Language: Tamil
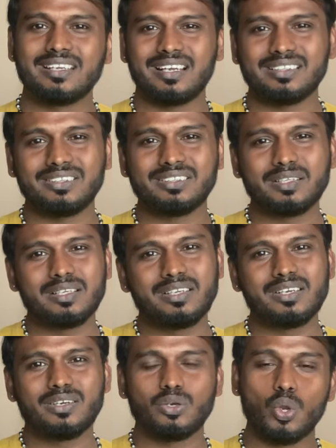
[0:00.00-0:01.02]
அதாவது
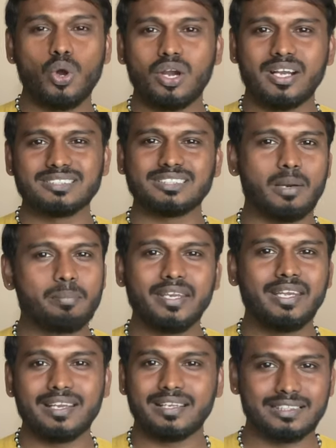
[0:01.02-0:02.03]
லோ காஸ்ட்
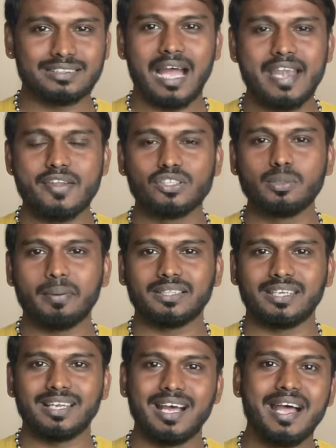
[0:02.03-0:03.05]
அப்படின்றத தாண்டி வந்து
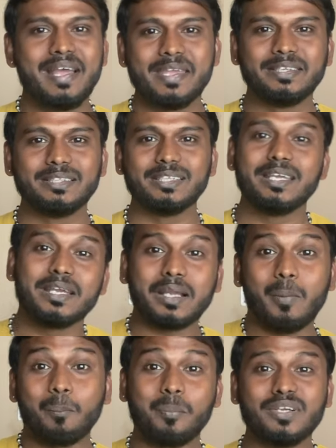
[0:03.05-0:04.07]
பார்த்தீங்கன்னா இது
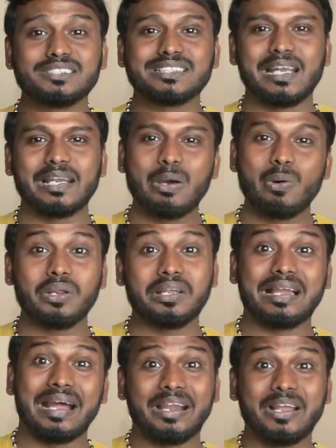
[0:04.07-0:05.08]
கப்பிள்ஸ்க்கான ஒரு
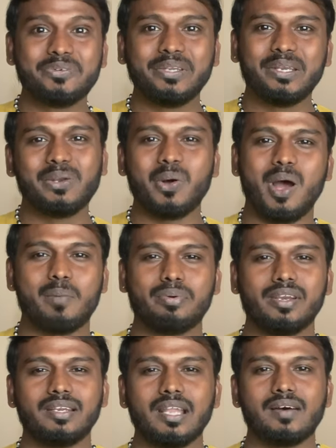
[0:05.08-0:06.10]
கனவு இல்லம்
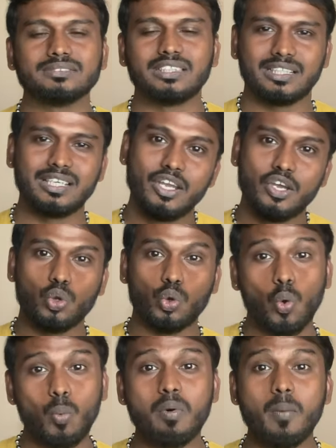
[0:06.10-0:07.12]
அப்படின்னு வந்துட்டு
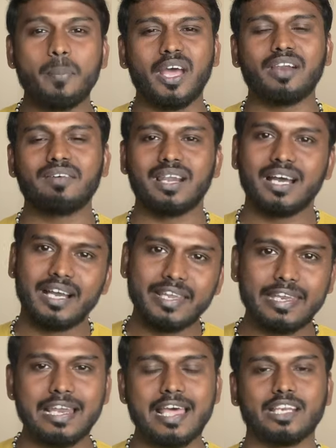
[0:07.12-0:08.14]
ரொம்ப பரவலாக
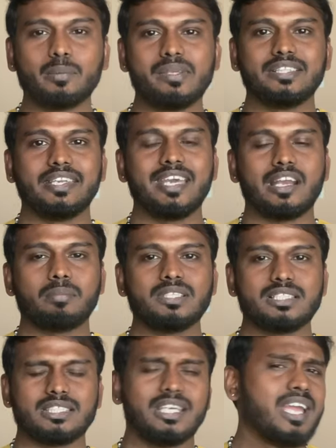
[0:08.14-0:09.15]
எல்லாருக்குமே தெரிய
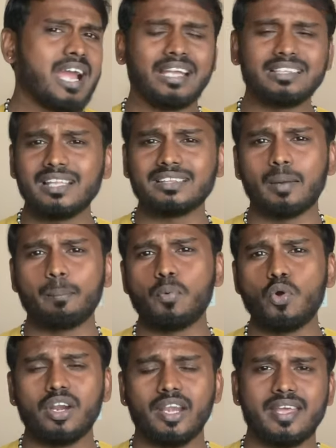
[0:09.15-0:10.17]
ஆரம்பிச்சிச்சு அதில்
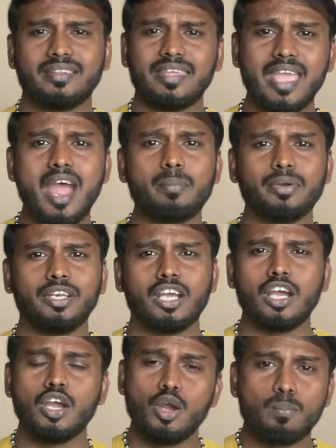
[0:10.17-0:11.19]
தப்பும் கிடையாது ஏன் அப்படின்னா
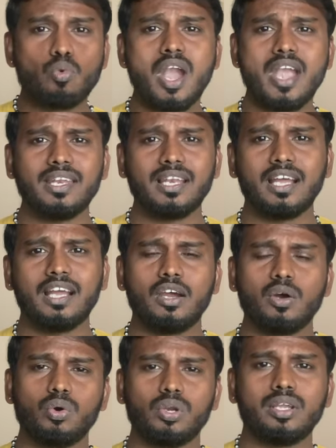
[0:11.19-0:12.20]
முன்னாடிலாம்
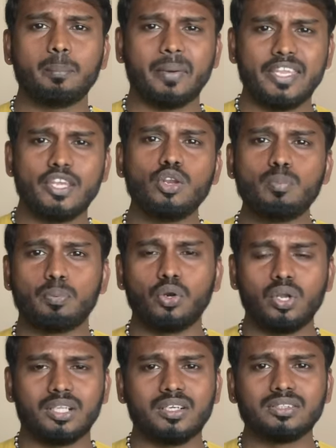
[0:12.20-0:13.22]
ஒரு பையனும்
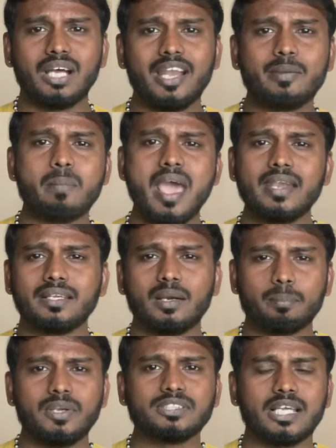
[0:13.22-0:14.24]
பொண்ணும் அதாவது அன்ம அன்மேரிட்
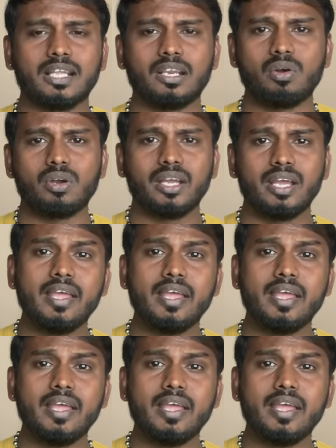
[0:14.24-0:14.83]
கப்புள்ஸாக இருக்கிறவங்க